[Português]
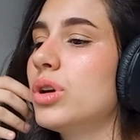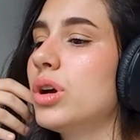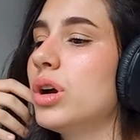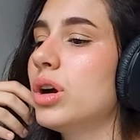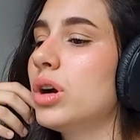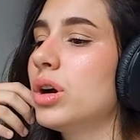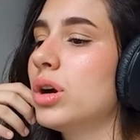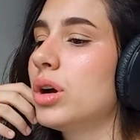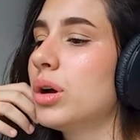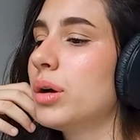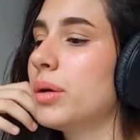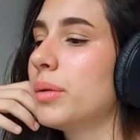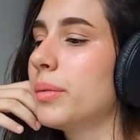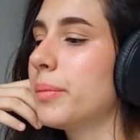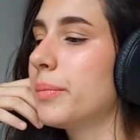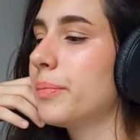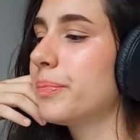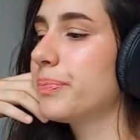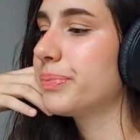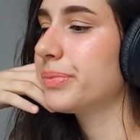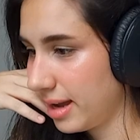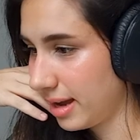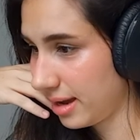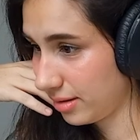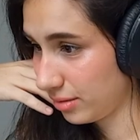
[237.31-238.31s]
Um,
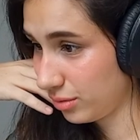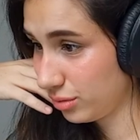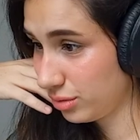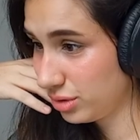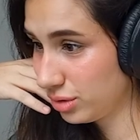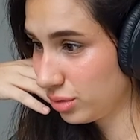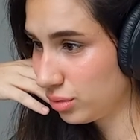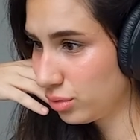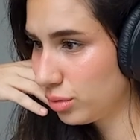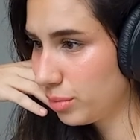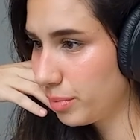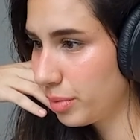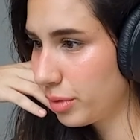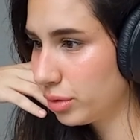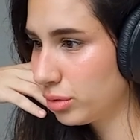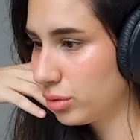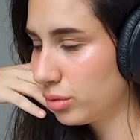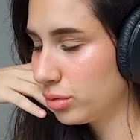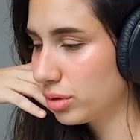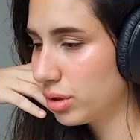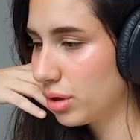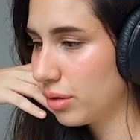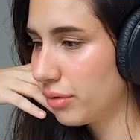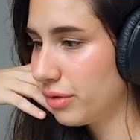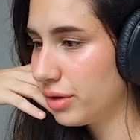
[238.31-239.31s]
tá, o segundo
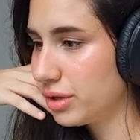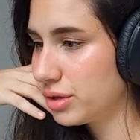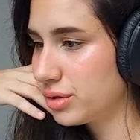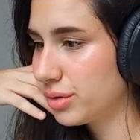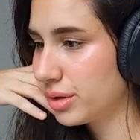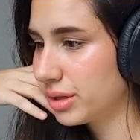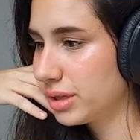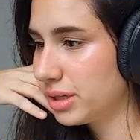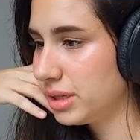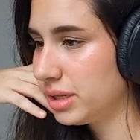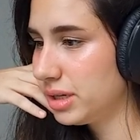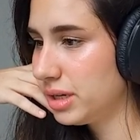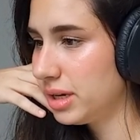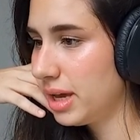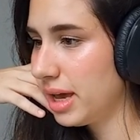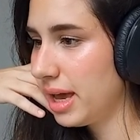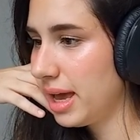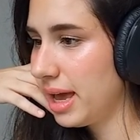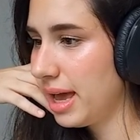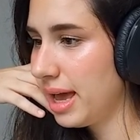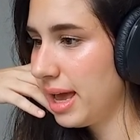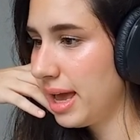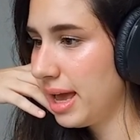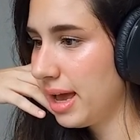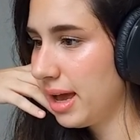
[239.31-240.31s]
produto que eu vejo aqui
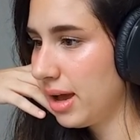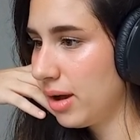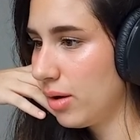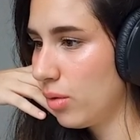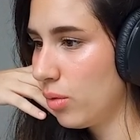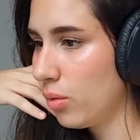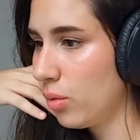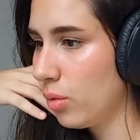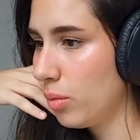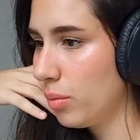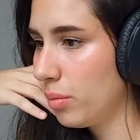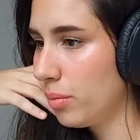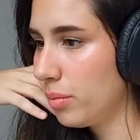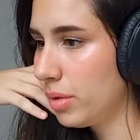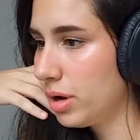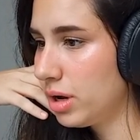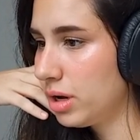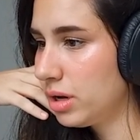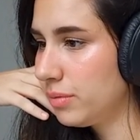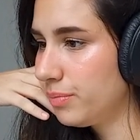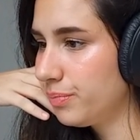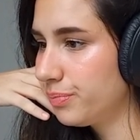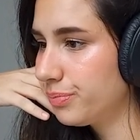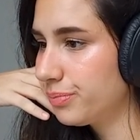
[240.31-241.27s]
é uma